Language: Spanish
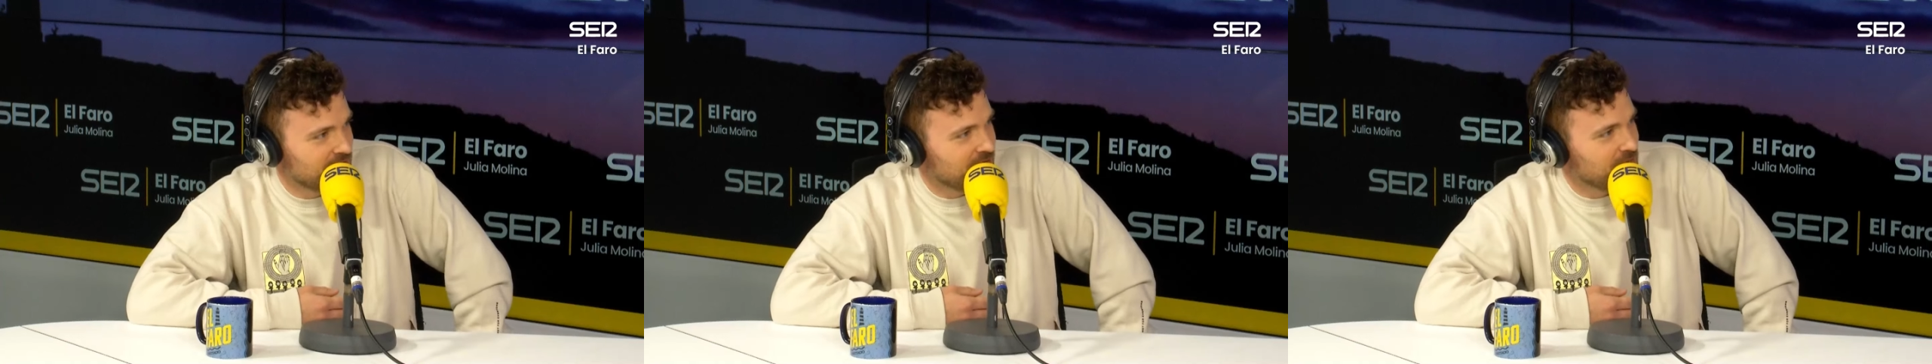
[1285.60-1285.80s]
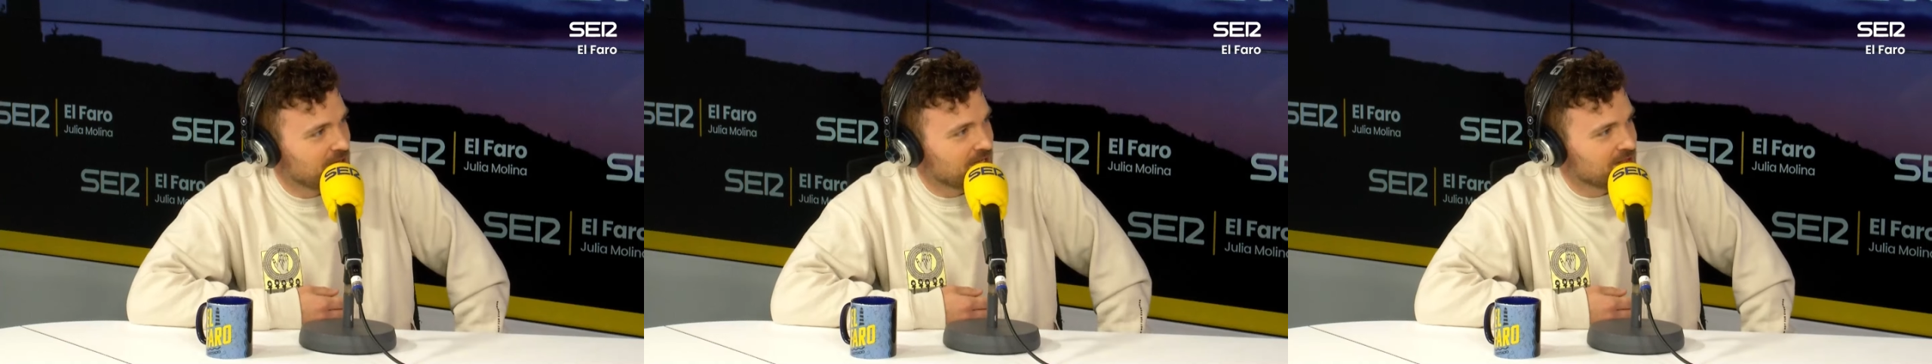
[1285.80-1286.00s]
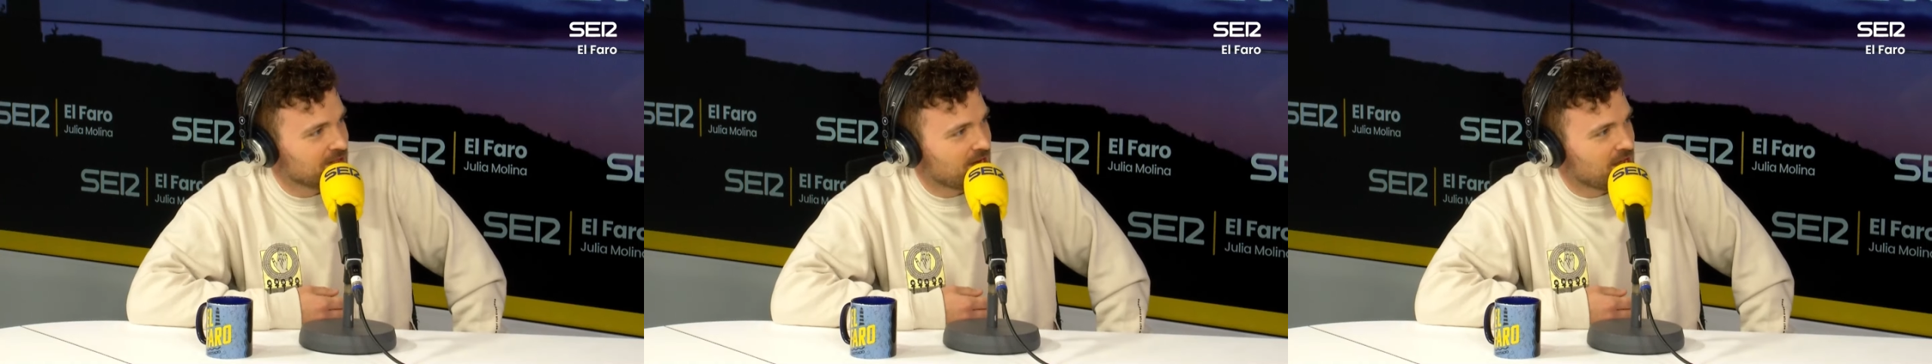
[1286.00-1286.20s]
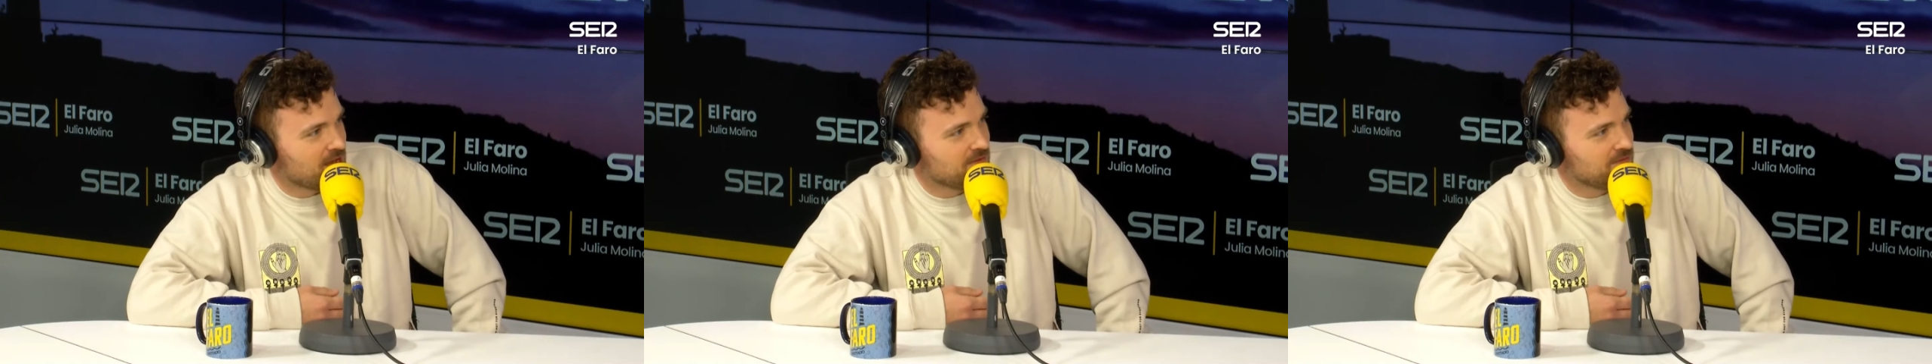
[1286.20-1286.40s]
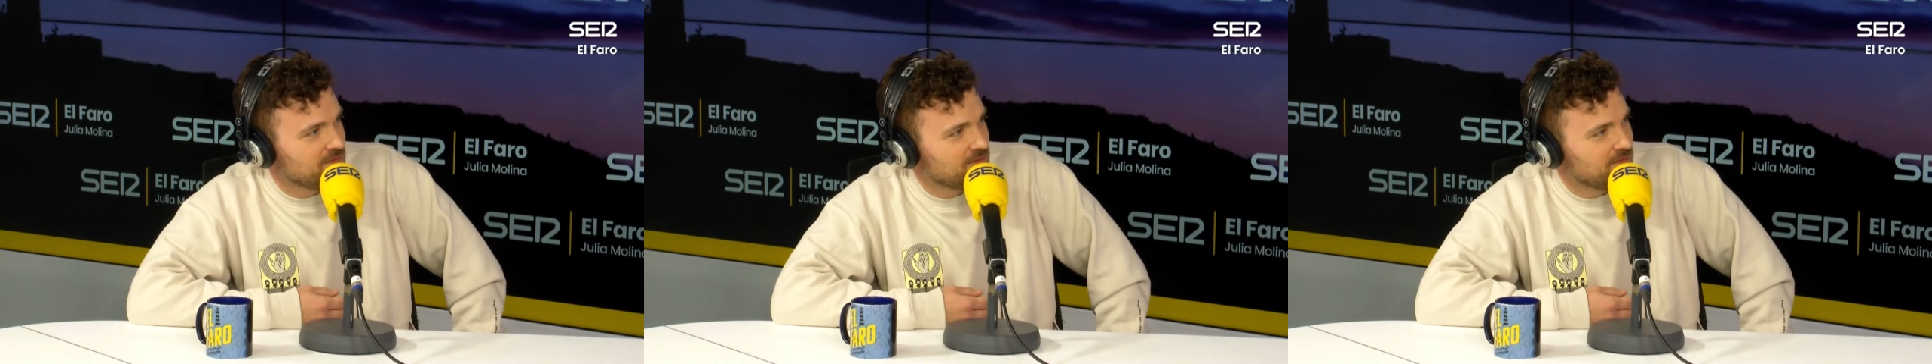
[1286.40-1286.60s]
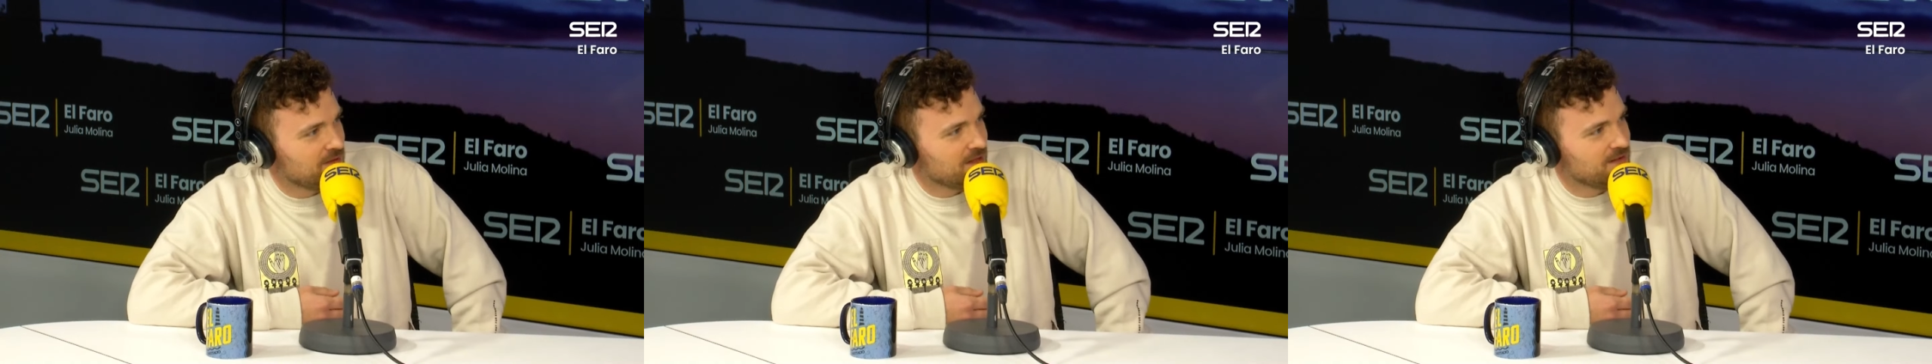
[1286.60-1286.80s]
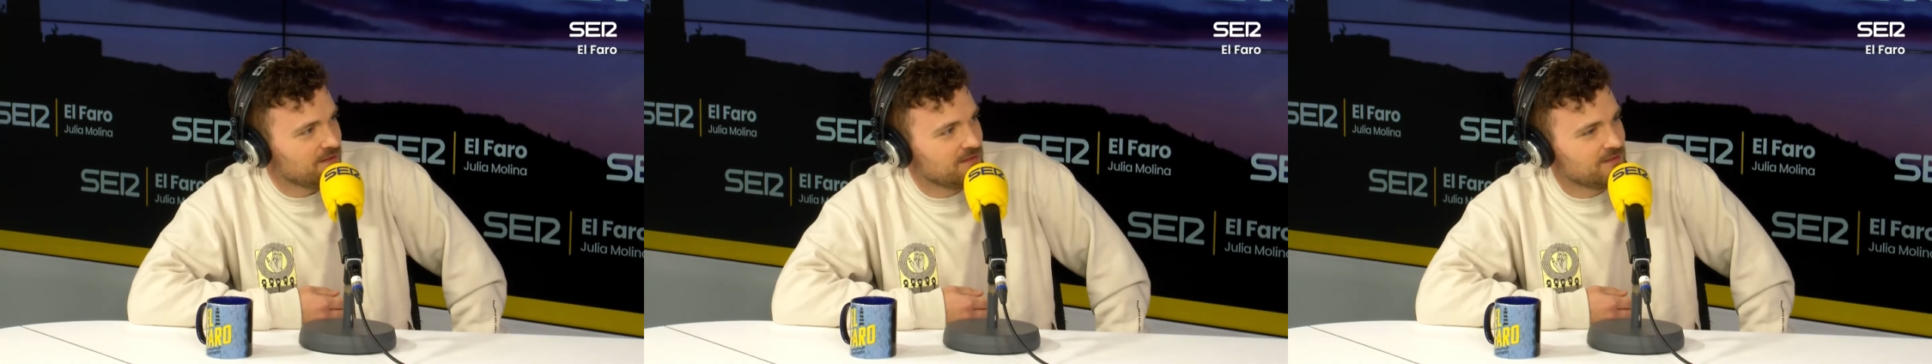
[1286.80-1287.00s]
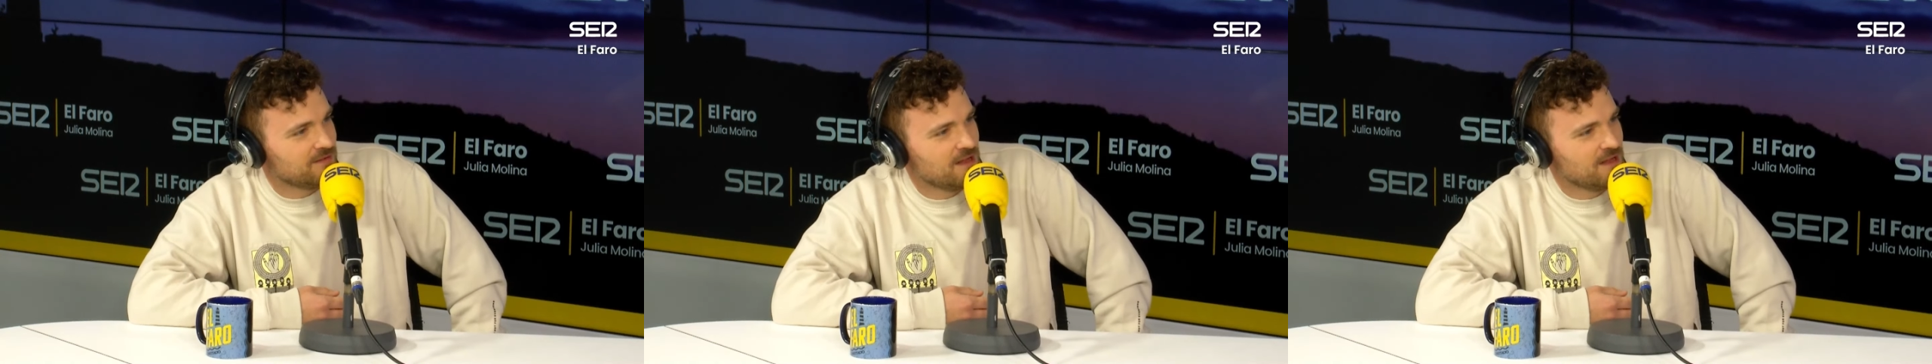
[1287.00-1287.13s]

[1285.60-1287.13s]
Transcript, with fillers: eso me encantaría. Eh,